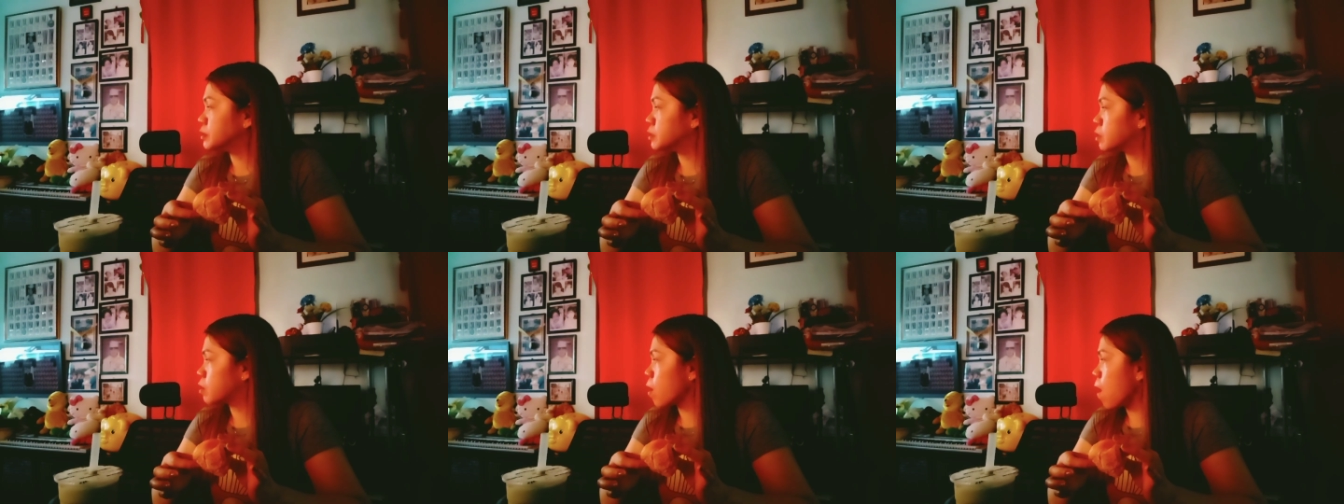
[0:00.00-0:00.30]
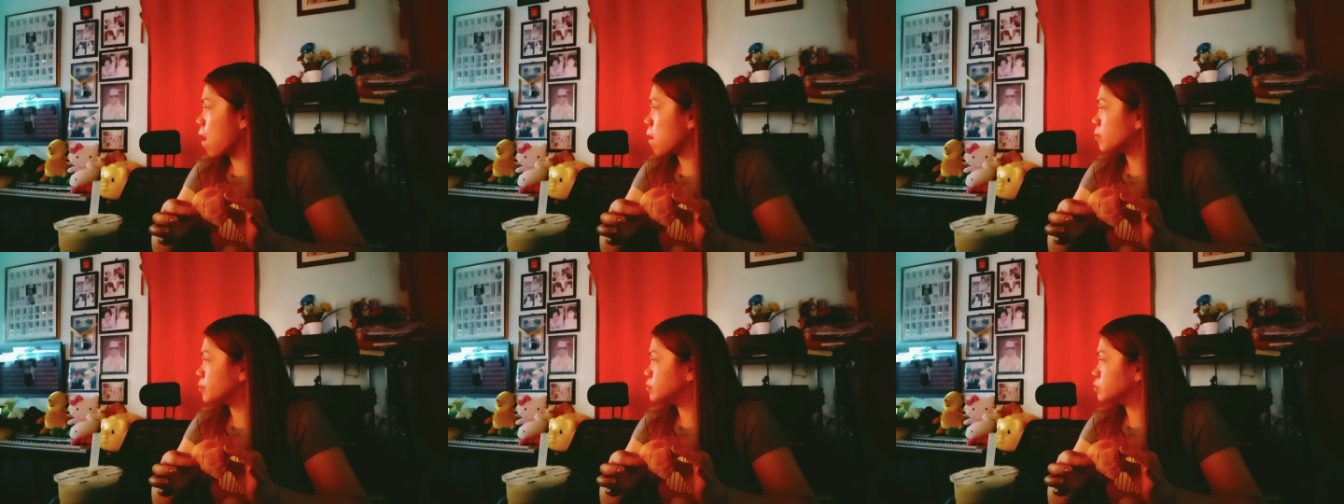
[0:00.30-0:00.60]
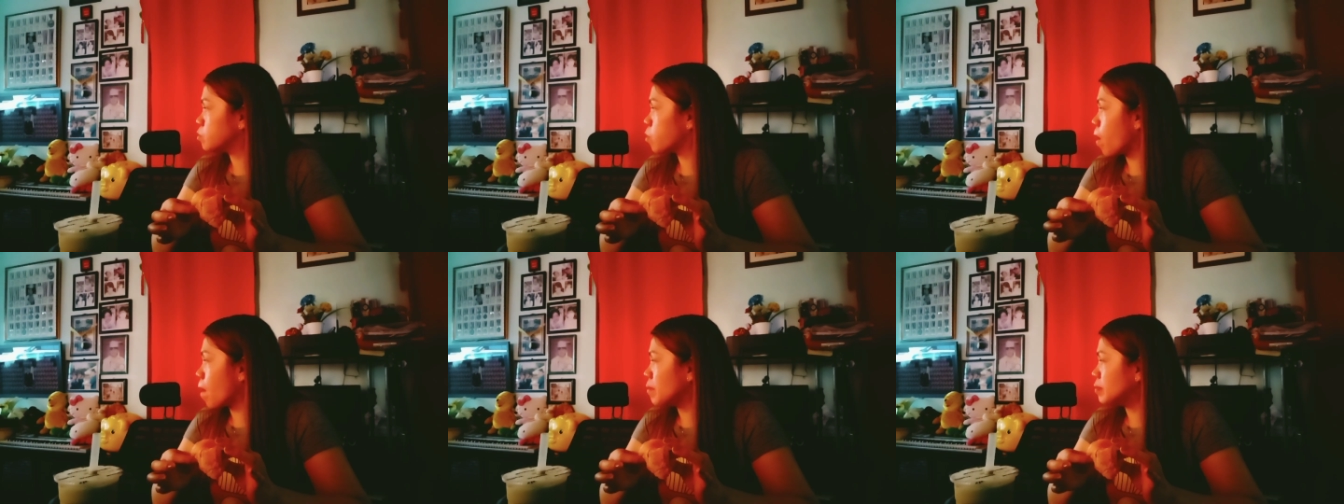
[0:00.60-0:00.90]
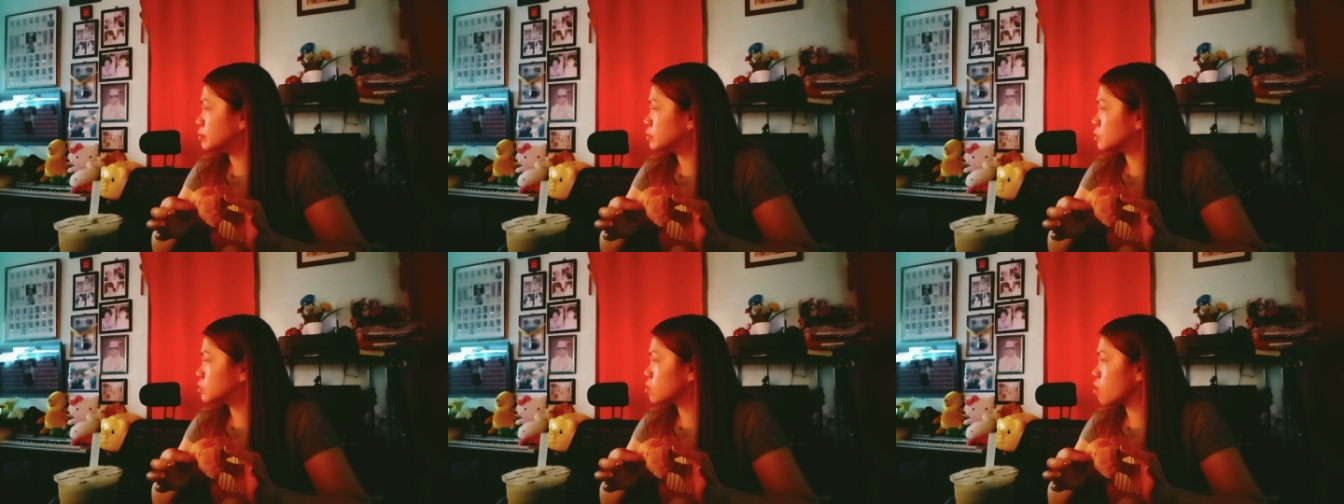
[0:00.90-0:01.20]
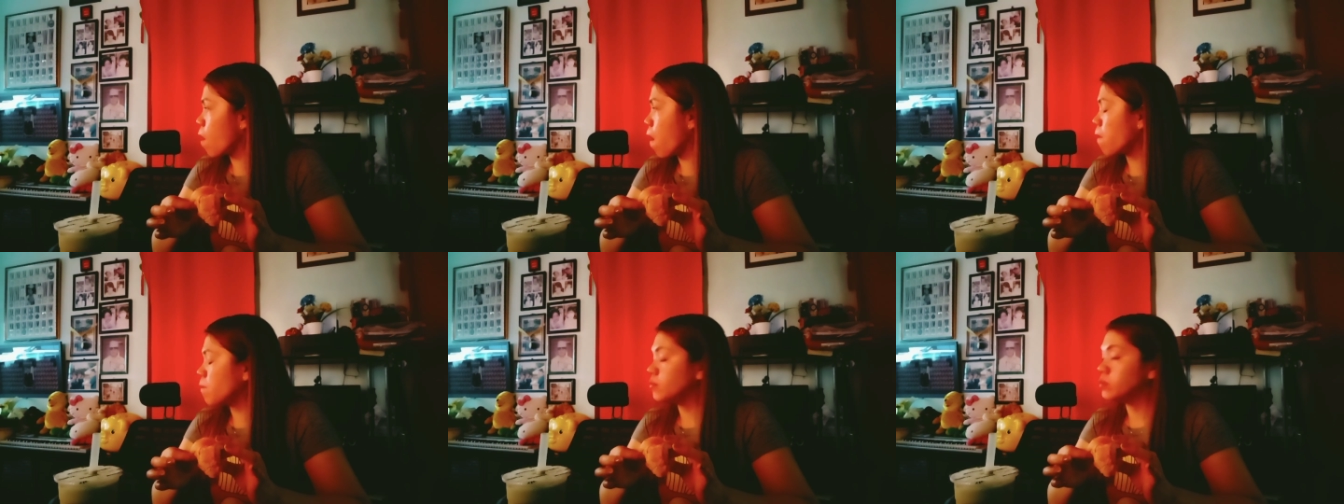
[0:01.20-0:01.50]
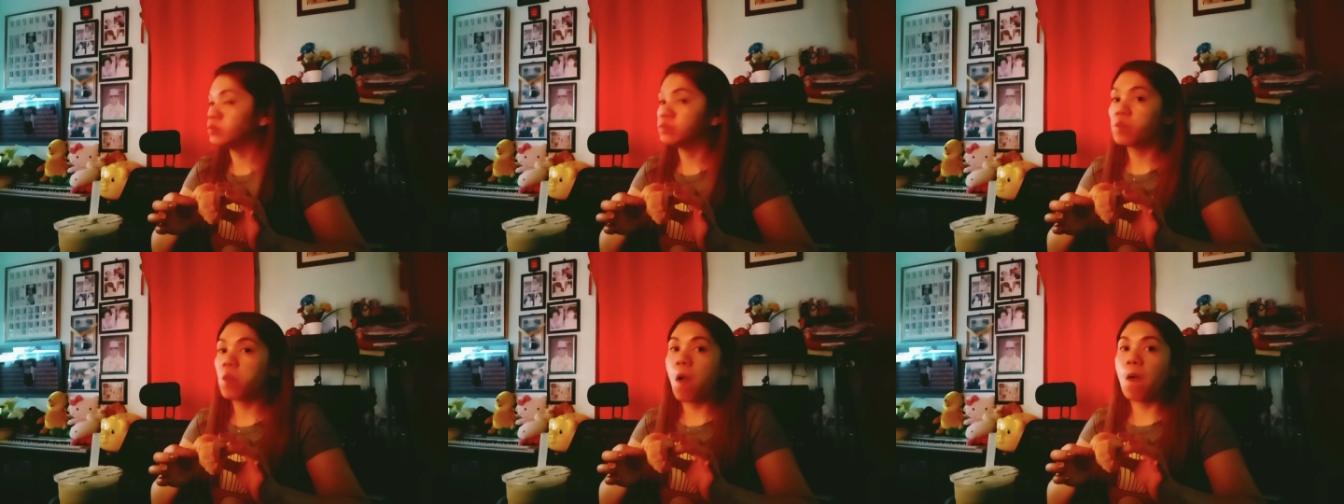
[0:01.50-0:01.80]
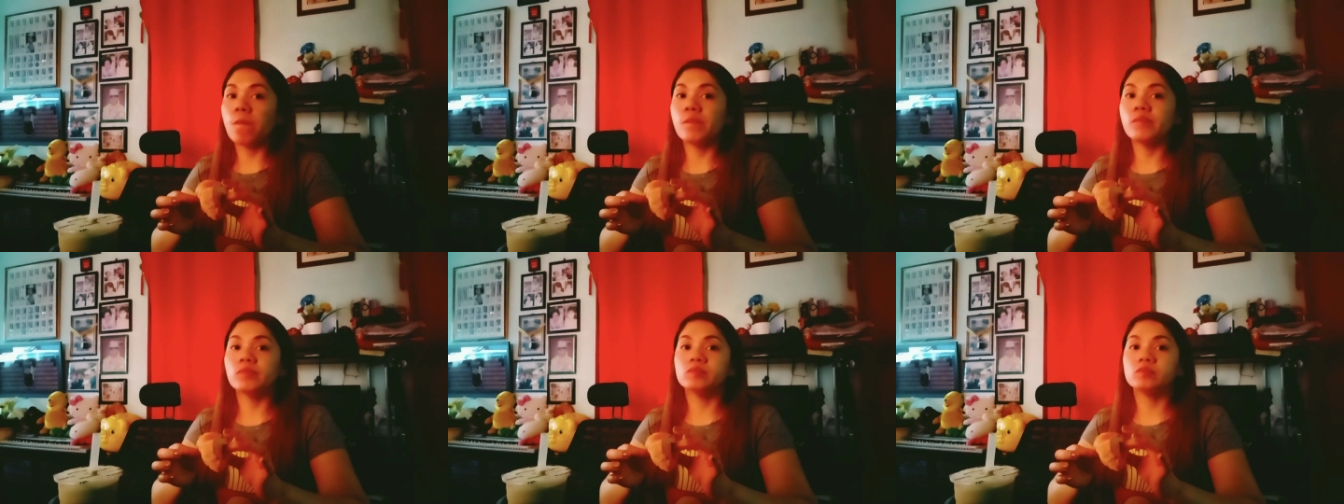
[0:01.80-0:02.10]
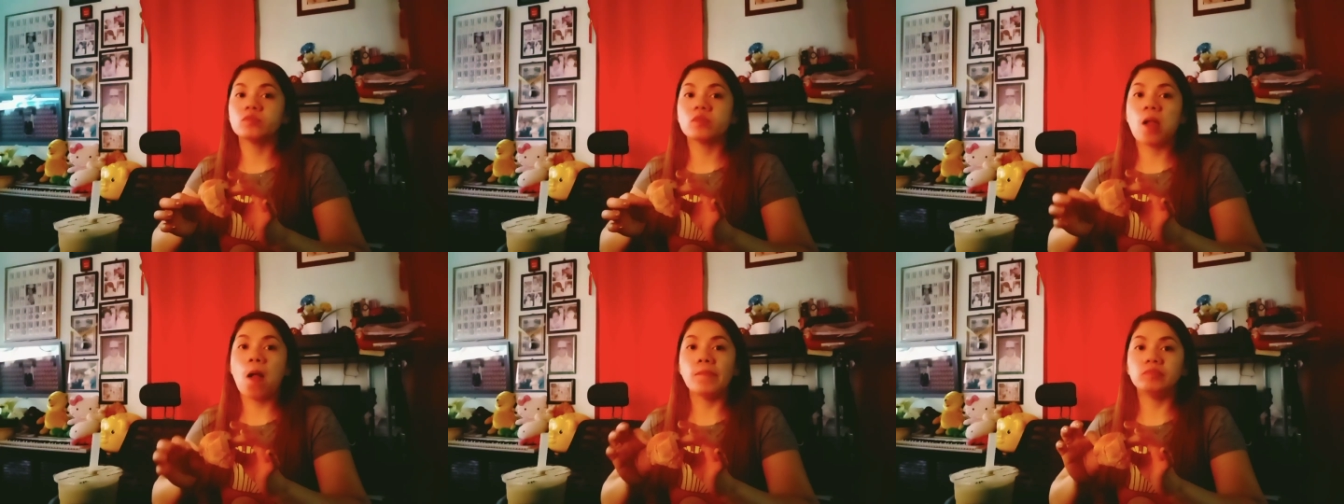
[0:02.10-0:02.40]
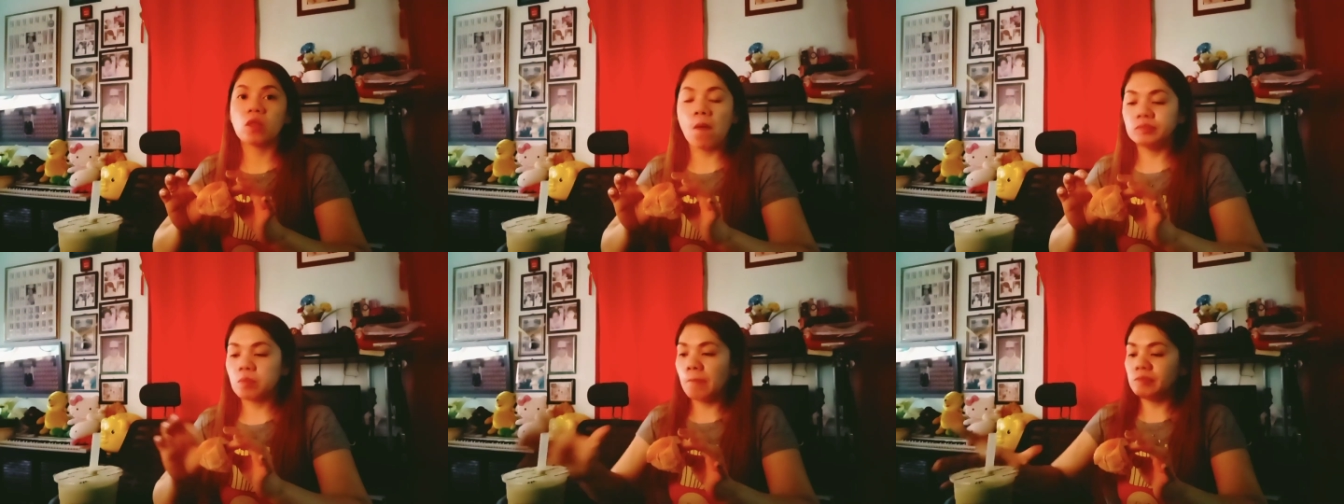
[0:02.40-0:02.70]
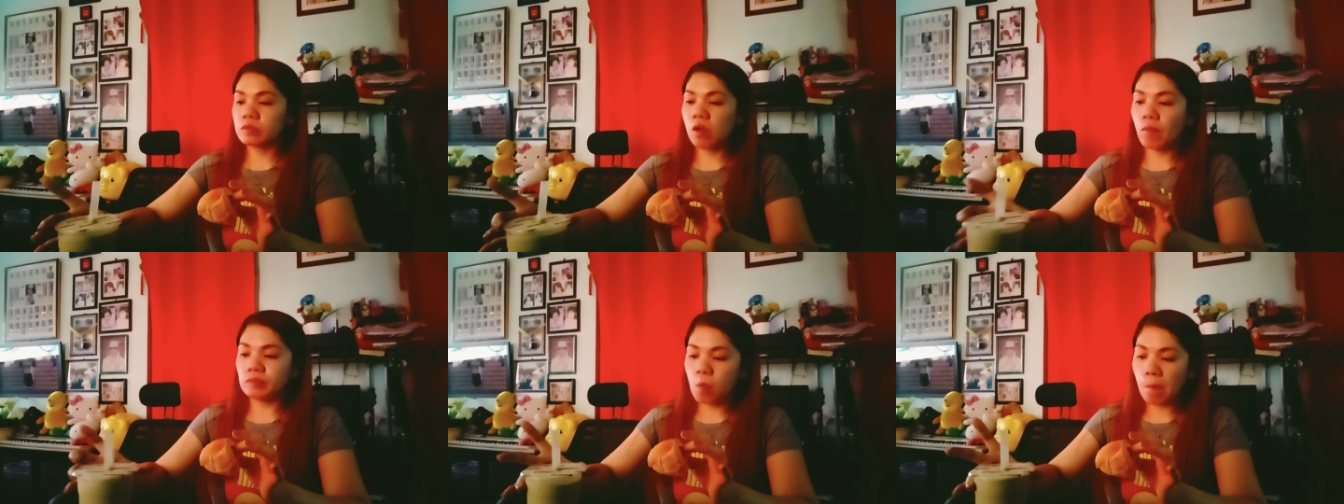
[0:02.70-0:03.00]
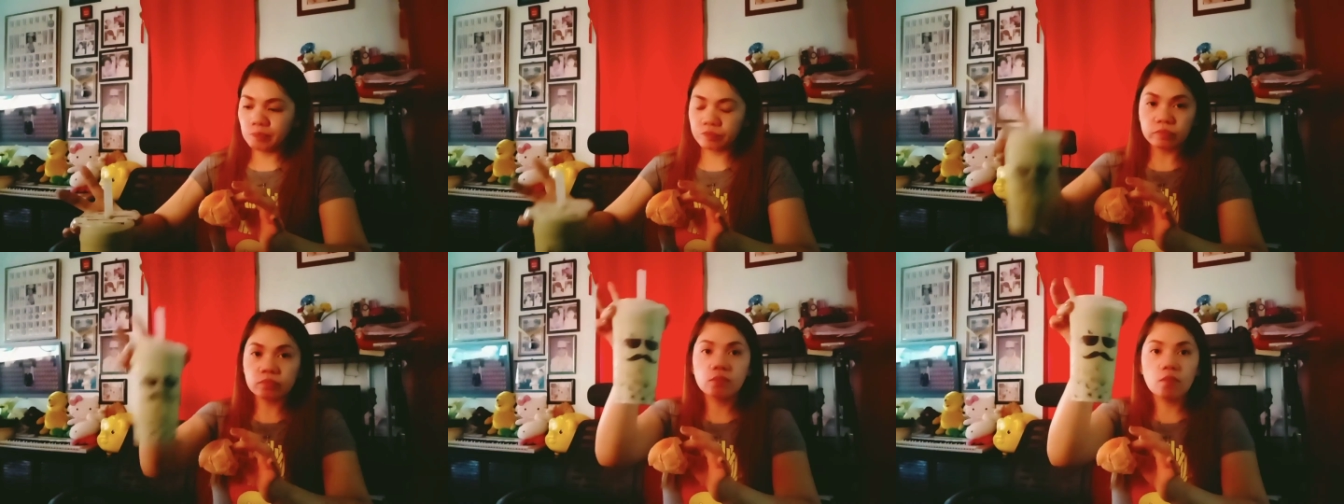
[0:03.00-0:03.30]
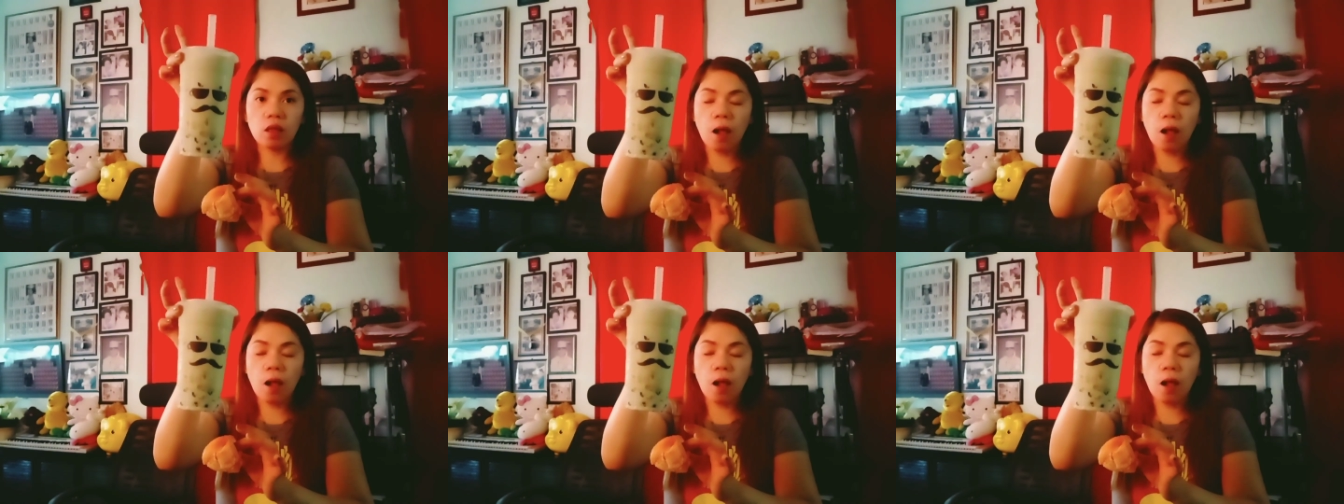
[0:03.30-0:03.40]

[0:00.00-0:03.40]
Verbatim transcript: Cause damn I was built to last